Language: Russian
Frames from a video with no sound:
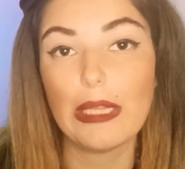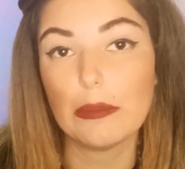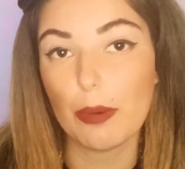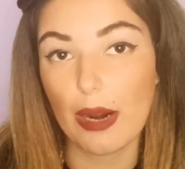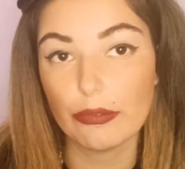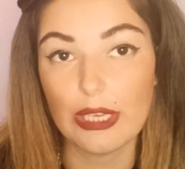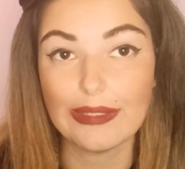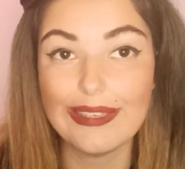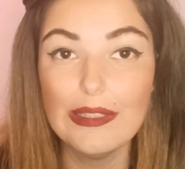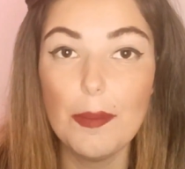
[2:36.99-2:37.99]
отправки
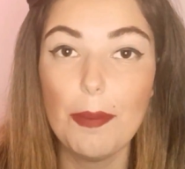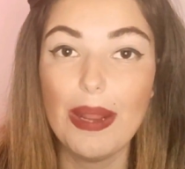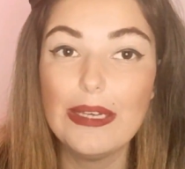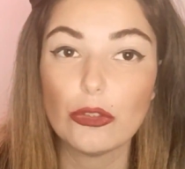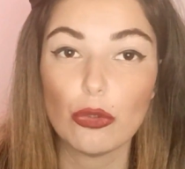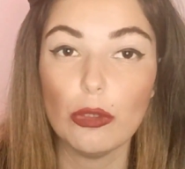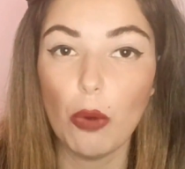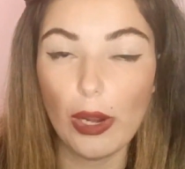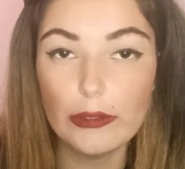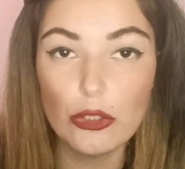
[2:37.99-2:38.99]
анкеты по
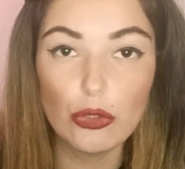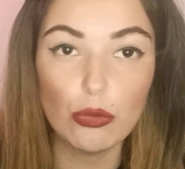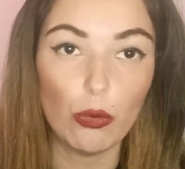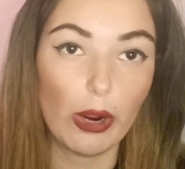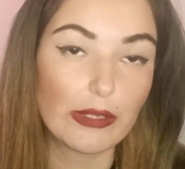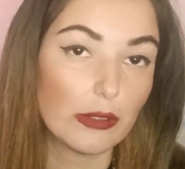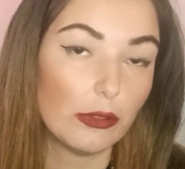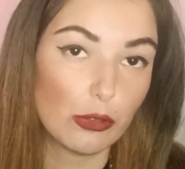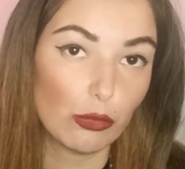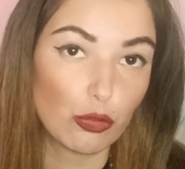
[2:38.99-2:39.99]
электронному адресу
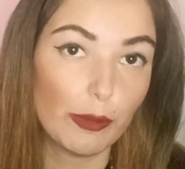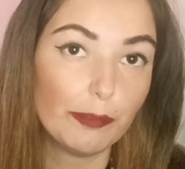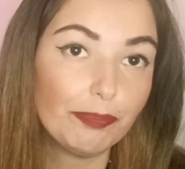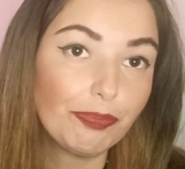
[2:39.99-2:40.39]
указанной службы.